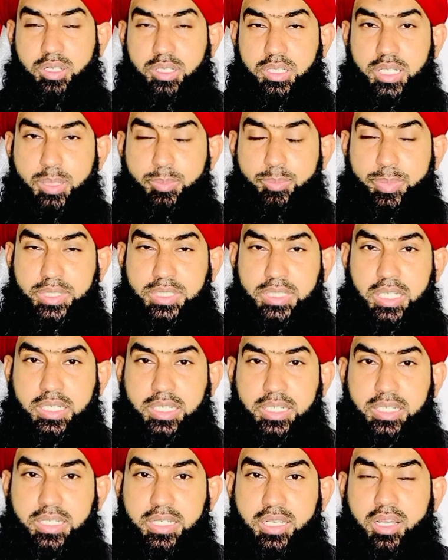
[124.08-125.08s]
ये पता
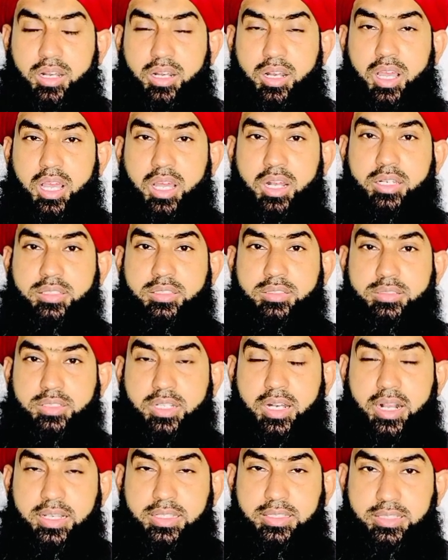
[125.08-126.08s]
नहीं कि हलाल
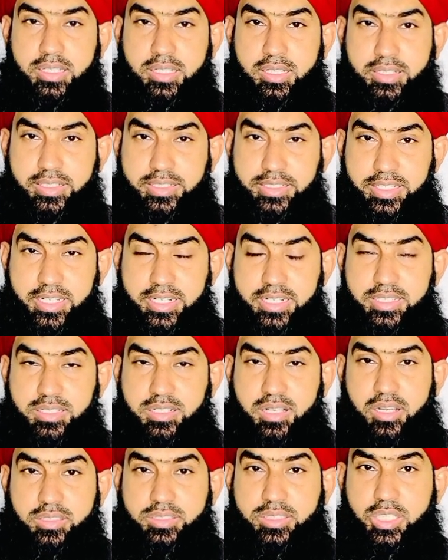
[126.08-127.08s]
जराए से ये
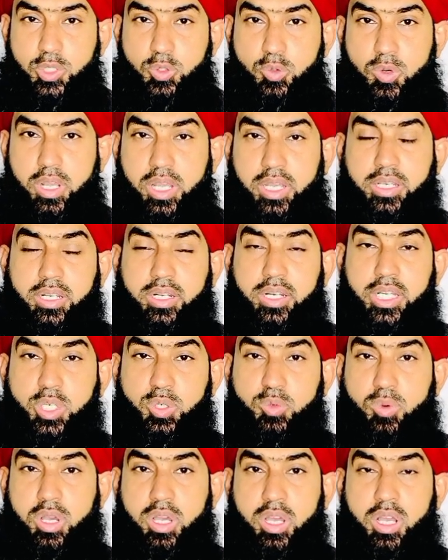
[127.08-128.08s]
रिस्क हासिल हुआ है या नहीं
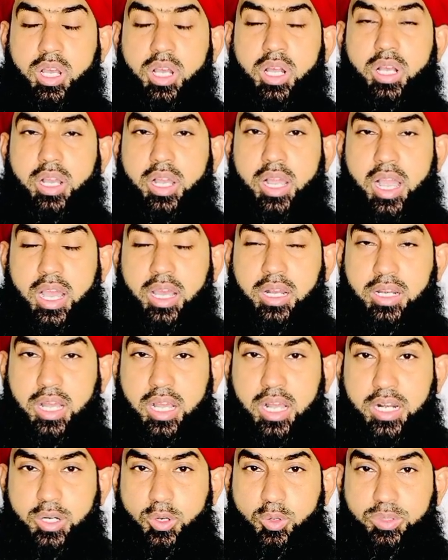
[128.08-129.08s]
हुआ
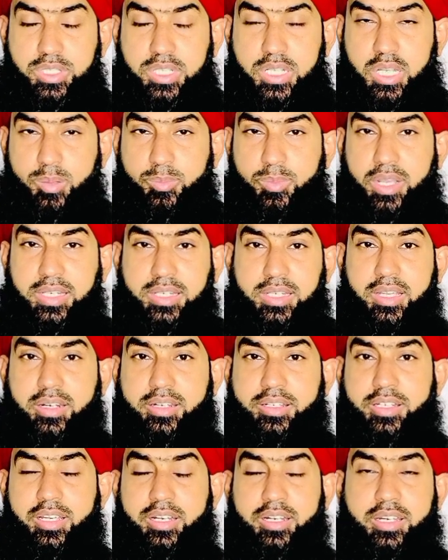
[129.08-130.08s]
हलाल रोज़ी कमाई या
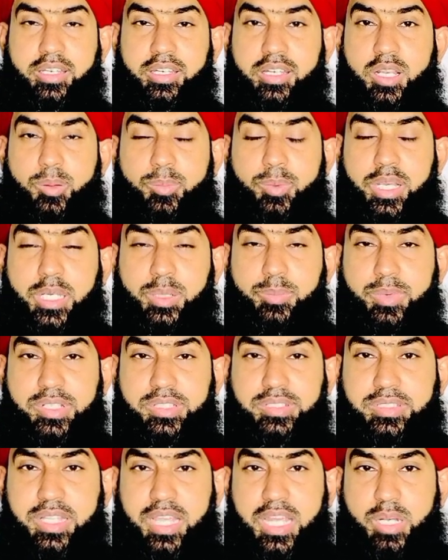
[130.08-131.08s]
नहीं कमाई
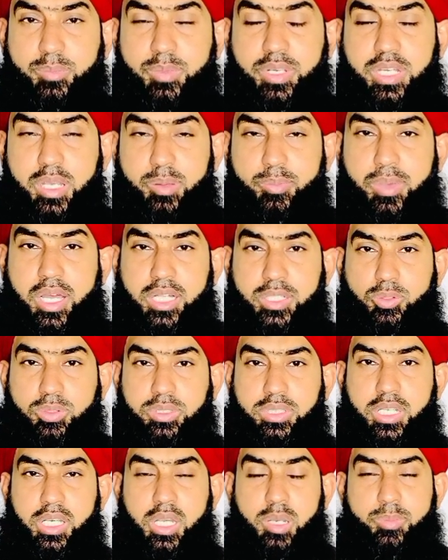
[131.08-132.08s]
बस जहन में ये बात
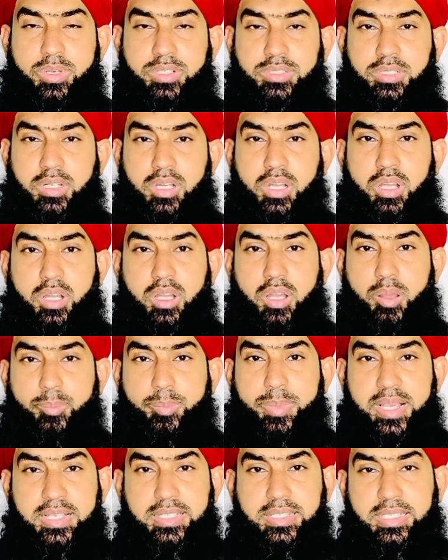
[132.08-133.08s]
होती है कि बस
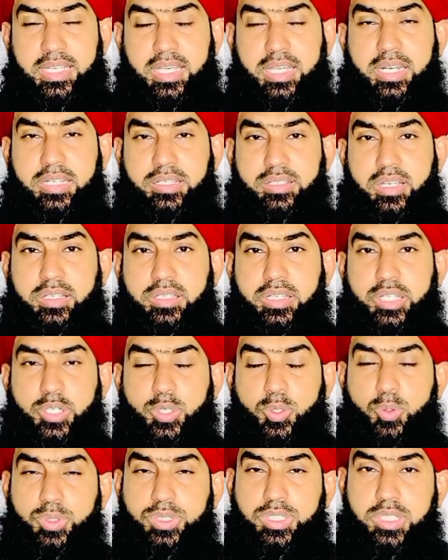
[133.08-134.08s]
पैसे आने चाहिए
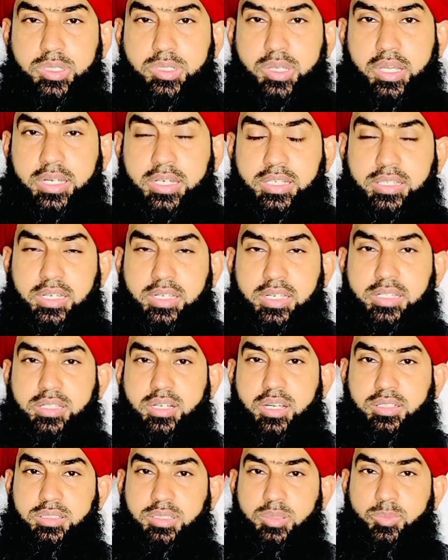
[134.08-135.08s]
रोज़ी आनी चाहिए
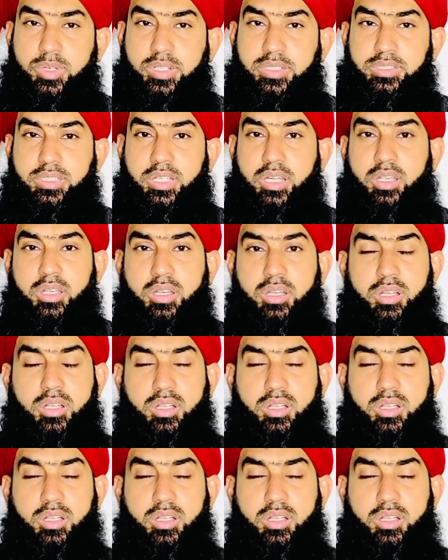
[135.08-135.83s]
जहां से मर्जी आए